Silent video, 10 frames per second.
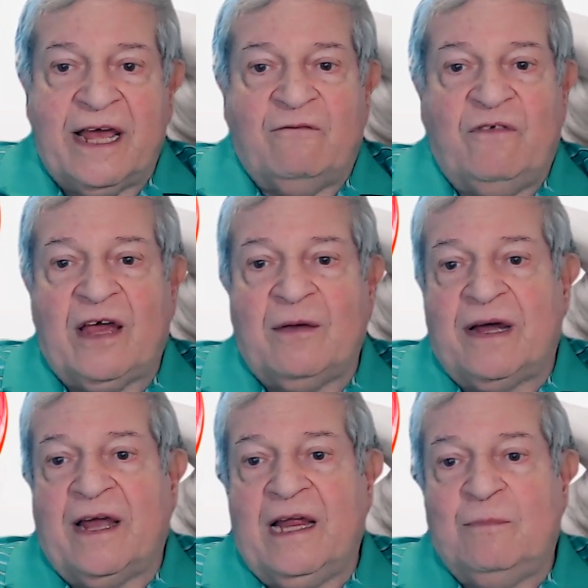che
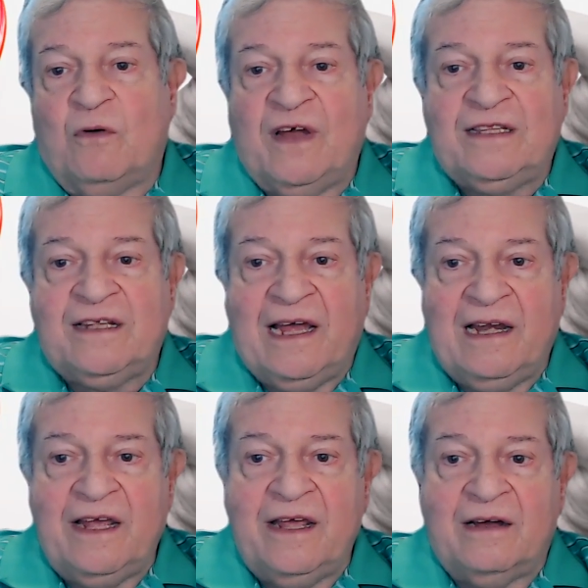afferma che il profeta
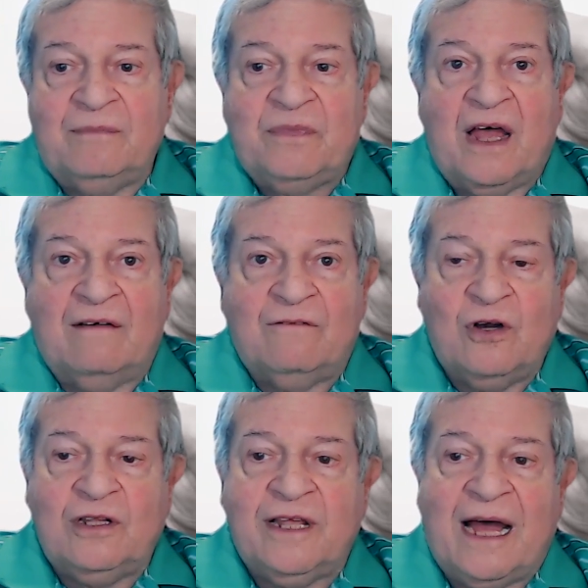Elia a
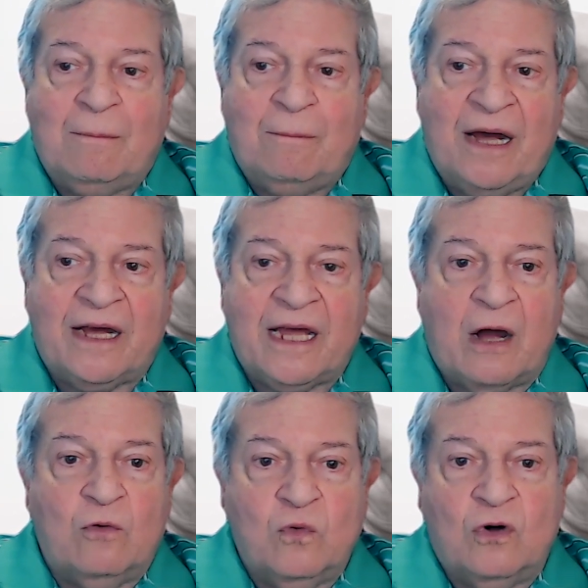volte appare
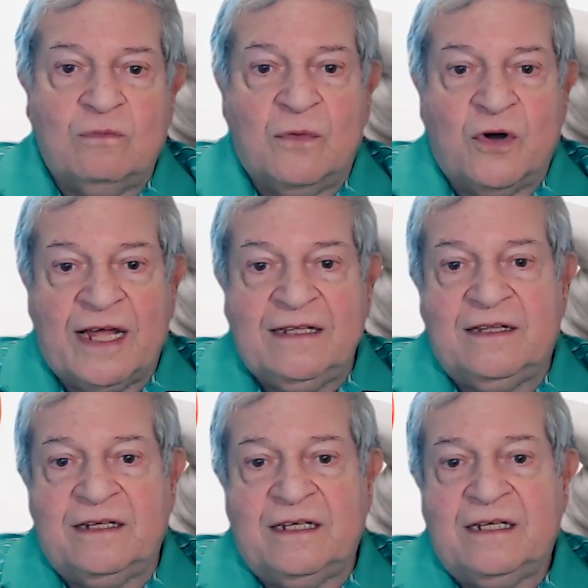a un uomo
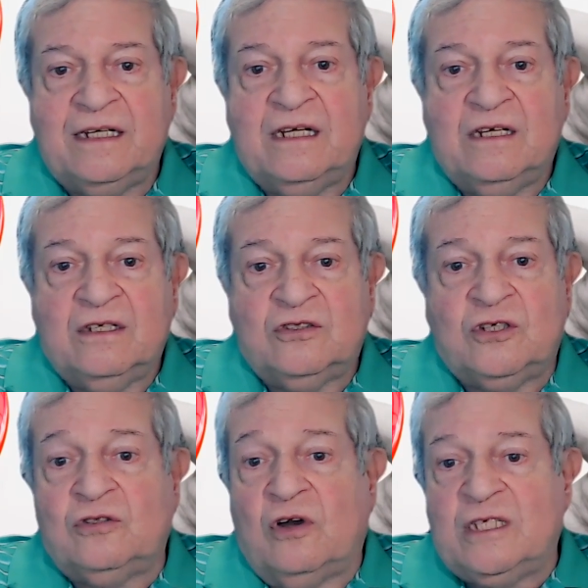morente
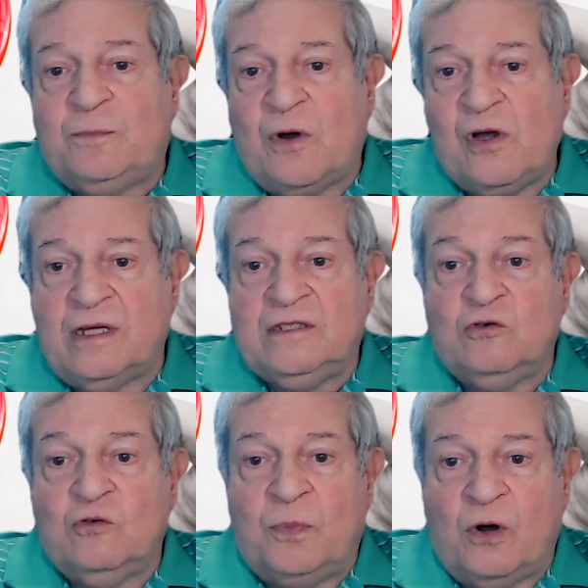sotto le spoglie di
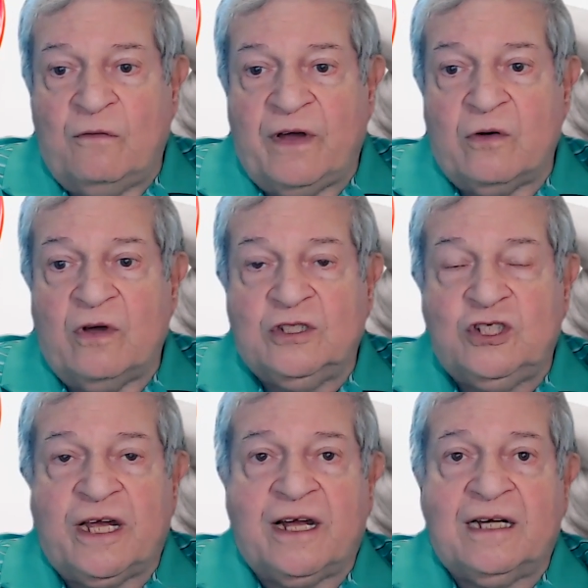un povero in
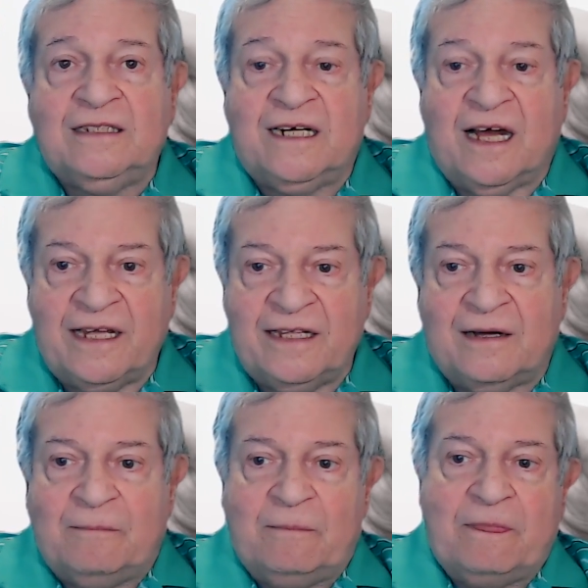cerca di
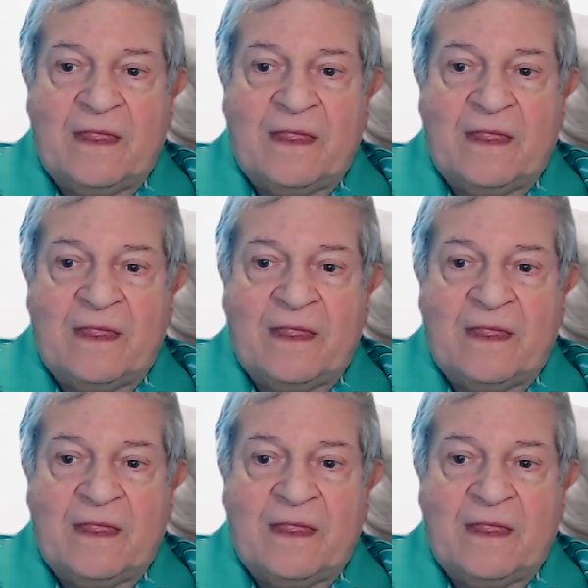carità